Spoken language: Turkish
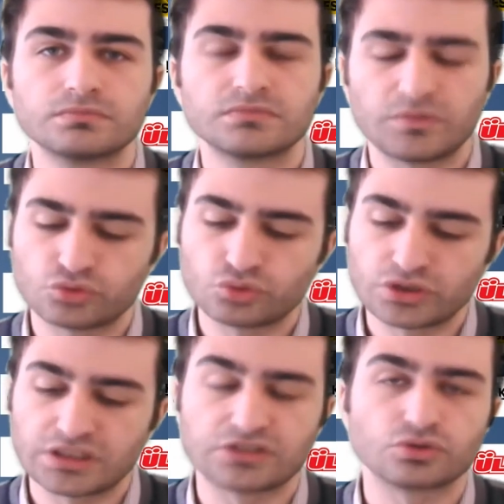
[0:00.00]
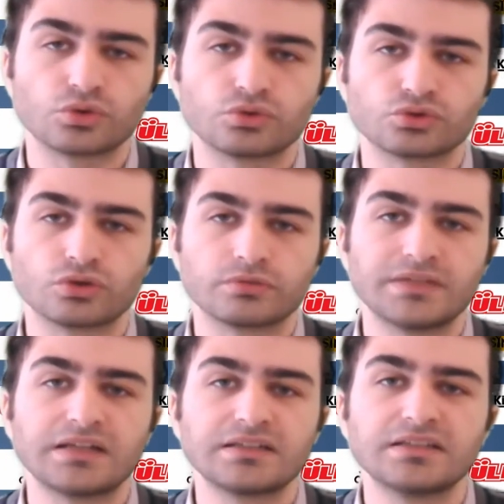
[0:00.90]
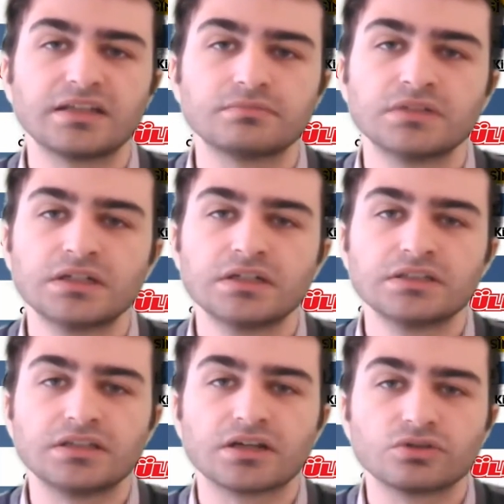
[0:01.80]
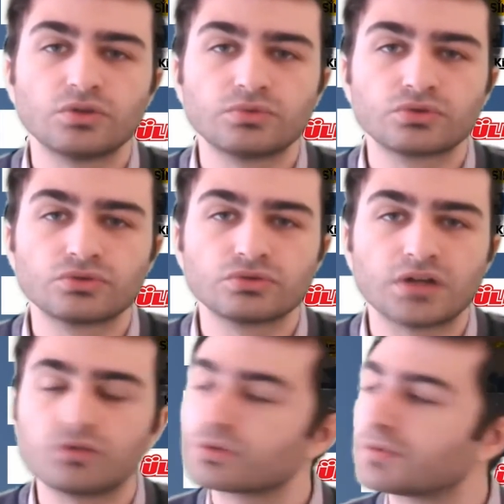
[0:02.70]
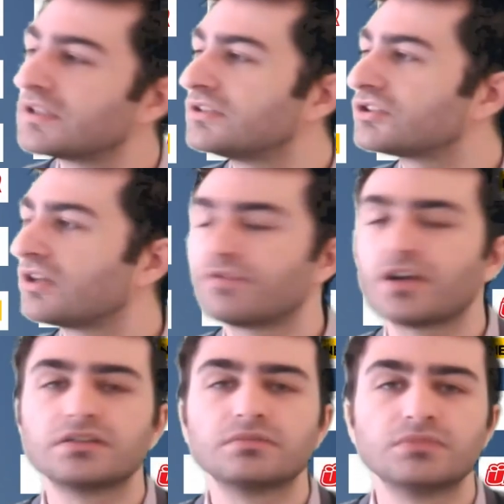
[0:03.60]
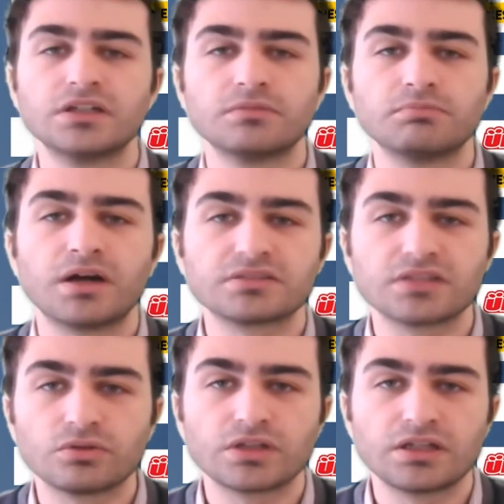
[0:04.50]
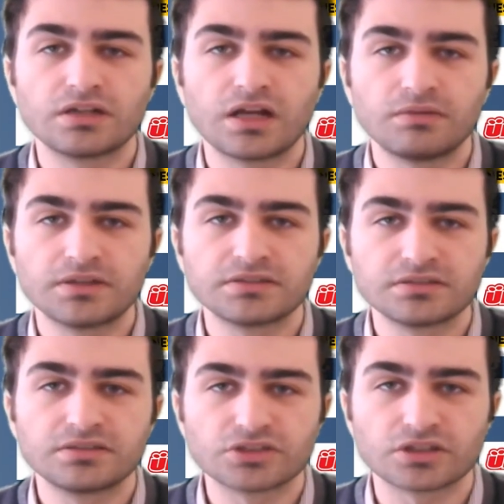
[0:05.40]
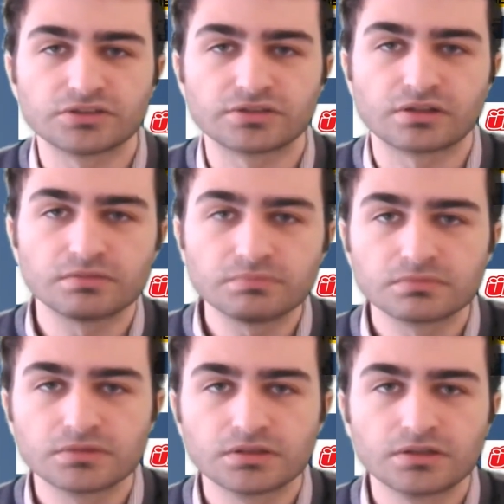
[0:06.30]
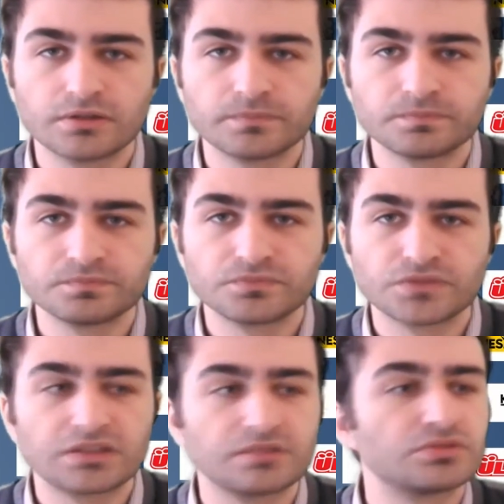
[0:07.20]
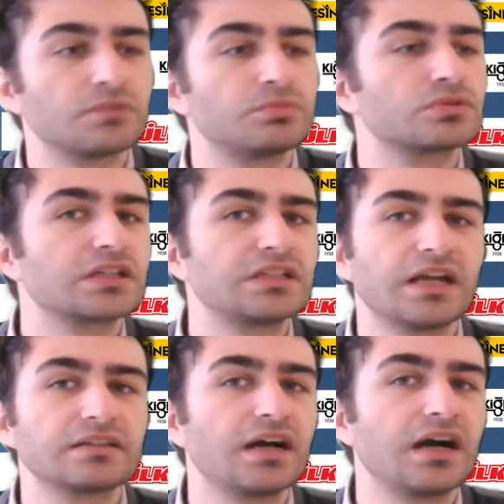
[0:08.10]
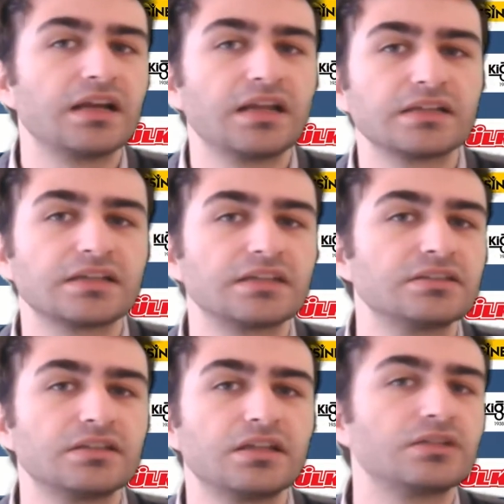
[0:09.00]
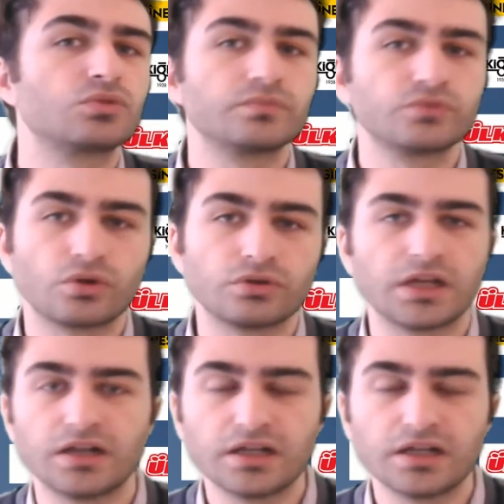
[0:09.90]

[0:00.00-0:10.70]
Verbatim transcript: Türkiye için konuşuyorum. Yani giderim yarın öbür gün Avrupa'da işte efendim Barcelona'yı Real Madrid'i çalıştırırım. İşte buradakiler de hala kendileri konuda oynarlar.